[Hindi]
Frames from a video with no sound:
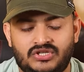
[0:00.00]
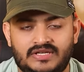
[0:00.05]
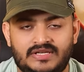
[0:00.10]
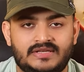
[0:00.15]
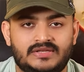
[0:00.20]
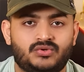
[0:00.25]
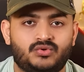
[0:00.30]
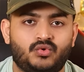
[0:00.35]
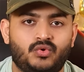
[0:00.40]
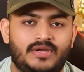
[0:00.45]

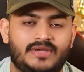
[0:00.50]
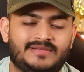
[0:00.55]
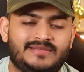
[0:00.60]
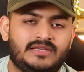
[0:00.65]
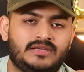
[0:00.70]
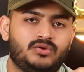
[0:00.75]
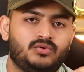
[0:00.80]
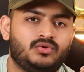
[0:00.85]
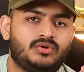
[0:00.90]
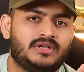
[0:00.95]
चीज़ को
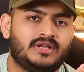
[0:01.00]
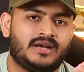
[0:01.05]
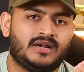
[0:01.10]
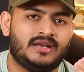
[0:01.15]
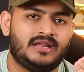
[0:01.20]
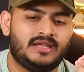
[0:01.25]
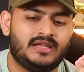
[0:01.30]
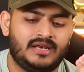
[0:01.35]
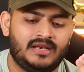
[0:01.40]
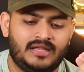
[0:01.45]
एग्जीक्यूट
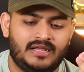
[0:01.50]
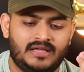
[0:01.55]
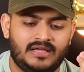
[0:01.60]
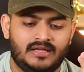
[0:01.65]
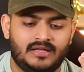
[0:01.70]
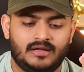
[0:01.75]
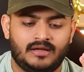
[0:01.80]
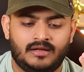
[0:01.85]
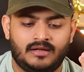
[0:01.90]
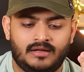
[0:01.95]
करने के लिए
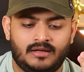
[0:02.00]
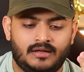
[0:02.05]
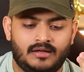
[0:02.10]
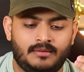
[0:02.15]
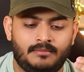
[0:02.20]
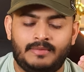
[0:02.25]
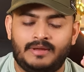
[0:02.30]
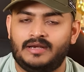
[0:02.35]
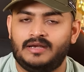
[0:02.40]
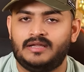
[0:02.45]
आ,
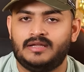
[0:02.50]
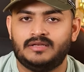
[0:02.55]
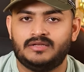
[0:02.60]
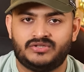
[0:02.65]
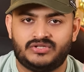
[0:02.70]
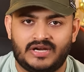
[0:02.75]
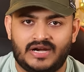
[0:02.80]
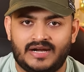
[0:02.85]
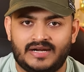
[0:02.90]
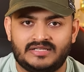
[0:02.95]
मैंने
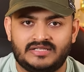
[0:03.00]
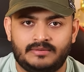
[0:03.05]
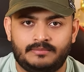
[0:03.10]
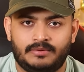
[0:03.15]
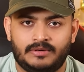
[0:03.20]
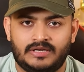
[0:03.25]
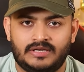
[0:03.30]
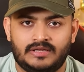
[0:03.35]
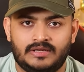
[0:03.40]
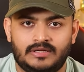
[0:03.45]
चैट
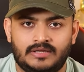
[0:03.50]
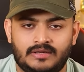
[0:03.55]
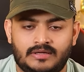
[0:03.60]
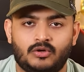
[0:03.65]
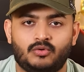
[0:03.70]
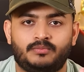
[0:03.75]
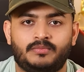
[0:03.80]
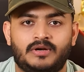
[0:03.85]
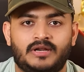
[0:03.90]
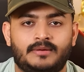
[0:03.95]
जीपीटी
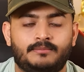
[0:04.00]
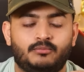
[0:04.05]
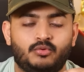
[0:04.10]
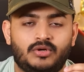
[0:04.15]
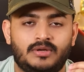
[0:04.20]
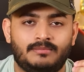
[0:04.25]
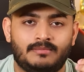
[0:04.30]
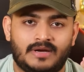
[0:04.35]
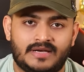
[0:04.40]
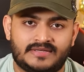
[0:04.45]
के ऊपर एक
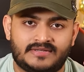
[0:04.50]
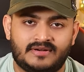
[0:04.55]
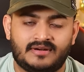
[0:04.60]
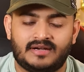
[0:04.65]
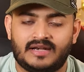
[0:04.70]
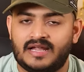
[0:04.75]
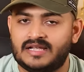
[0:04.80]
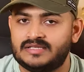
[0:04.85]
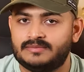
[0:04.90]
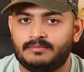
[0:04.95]
पूरी मास्टर
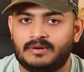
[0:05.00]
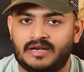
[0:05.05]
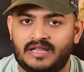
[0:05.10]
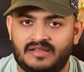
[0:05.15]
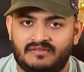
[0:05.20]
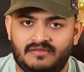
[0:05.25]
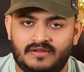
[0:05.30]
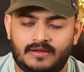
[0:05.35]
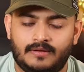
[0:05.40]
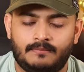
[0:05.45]
क्लास
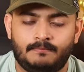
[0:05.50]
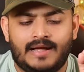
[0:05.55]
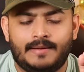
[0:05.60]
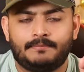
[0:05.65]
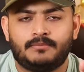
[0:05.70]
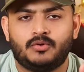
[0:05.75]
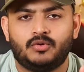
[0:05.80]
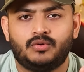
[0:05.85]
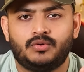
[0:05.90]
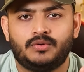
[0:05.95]
बनाई हुई है
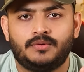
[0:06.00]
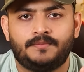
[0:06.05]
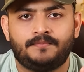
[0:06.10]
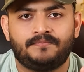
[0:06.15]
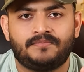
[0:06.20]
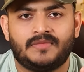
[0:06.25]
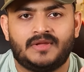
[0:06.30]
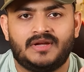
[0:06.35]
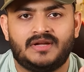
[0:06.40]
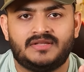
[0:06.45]
आपको
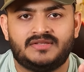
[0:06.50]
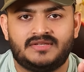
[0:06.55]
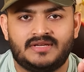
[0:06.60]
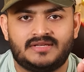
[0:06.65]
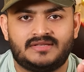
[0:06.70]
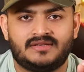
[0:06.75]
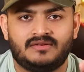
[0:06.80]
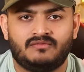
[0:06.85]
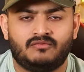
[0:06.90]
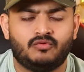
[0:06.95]

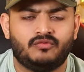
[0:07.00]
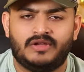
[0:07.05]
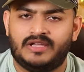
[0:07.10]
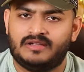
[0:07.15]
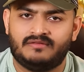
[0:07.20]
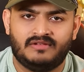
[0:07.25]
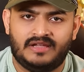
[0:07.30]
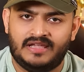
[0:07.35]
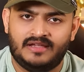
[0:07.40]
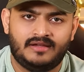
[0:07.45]
जस्ट वो
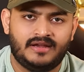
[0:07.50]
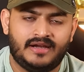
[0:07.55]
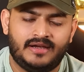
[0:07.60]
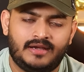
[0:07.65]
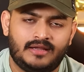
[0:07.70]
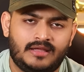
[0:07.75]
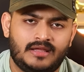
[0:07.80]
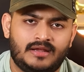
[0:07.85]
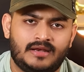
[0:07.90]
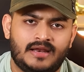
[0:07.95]
एक एक
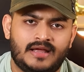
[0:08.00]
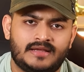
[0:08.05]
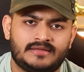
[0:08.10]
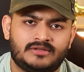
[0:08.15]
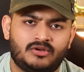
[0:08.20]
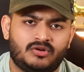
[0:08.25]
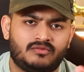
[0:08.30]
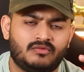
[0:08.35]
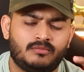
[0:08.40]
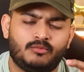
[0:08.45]
घंटे की
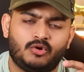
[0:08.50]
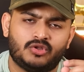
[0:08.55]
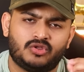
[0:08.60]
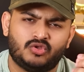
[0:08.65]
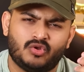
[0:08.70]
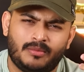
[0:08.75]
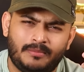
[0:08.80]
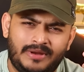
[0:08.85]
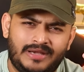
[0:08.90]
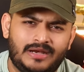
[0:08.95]
क्लास है और वो बहुत
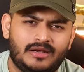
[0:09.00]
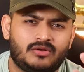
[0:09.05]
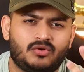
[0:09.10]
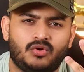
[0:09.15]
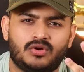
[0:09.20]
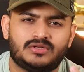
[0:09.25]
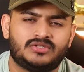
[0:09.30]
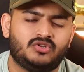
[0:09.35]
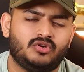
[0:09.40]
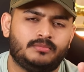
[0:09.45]
नॉमिनल
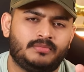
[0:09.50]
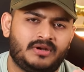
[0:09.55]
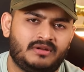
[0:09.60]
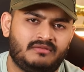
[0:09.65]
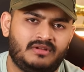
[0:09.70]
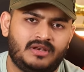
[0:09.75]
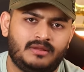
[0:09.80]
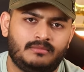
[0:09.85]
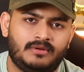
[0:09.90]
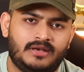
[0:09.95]
कॉस्ट के ऊपर
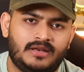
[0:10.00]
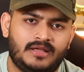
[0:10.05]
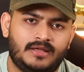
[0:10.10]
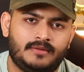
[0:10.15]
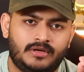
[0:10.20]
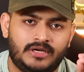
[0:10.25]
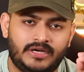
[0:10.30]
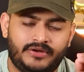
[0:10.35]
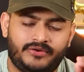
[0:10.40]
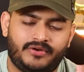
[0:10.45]
अवेलेबल है
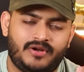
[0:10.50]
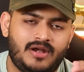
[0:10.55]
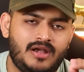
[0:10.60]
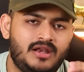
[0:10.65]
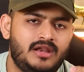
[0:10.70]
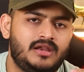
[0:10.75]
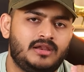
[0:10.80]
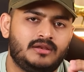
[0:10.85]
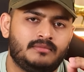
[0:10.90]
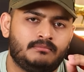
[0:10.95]

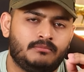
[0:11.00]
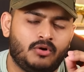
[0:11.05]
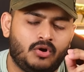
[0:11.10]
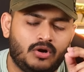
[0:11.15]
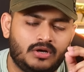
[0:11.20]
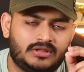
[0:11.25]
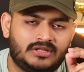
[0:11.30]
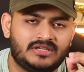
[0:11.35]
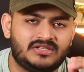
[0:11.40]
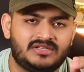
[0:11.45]
लिटरली
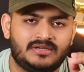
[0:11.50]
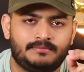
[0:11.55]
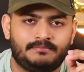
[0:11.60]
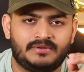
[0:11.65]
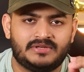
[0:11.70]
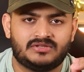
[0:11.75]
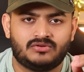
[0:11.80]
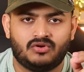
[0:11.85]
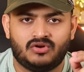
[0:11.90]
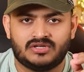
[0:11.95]
बहुत ही
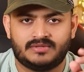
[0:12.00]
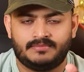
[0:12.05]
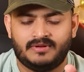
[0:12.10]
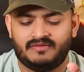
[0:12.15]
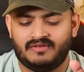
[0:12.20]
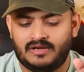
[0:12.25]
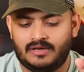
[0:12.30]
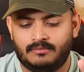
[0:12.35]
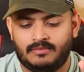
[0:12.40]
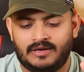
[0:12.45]
चीपेस्ट कॉस्ट पे
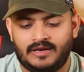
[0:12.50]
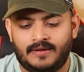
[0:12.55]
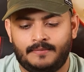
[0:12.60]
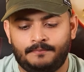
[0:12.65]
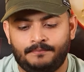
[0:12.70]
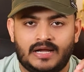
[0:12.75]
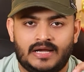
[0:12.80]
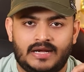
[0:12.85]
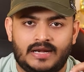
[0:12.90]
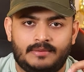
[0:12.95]
अवेलेबल है
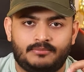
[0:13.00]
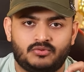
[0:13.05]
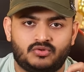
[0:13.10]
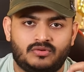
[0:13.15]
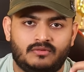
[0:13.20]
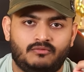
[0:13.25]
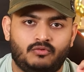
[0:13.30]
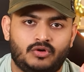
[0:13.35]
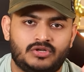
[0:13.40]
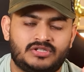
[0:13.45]
अगर आप
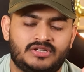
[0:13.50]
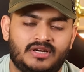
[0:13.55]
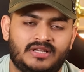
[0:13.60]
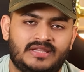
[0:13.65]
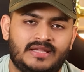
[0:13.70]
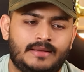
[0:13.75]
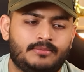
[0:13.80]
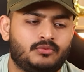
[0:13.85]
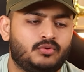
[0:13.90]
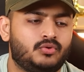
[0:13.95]
उसको वॉच
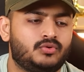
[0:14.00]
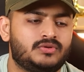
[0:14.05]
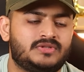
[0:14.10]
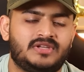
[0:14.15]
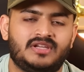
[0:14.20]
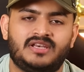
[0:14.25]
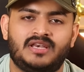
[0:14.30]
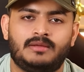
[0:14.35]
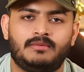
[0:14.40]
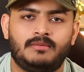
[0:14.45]
करते हैं आपको
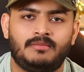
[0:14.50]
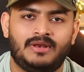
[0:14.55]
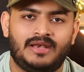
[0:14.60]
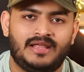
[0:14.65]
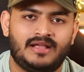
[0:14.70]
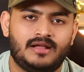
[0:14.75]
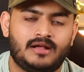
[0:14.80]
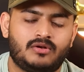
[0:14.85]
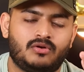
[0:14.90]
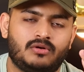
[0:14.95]
सीखने में
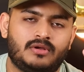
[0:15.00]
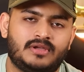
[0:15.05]
मिलेगा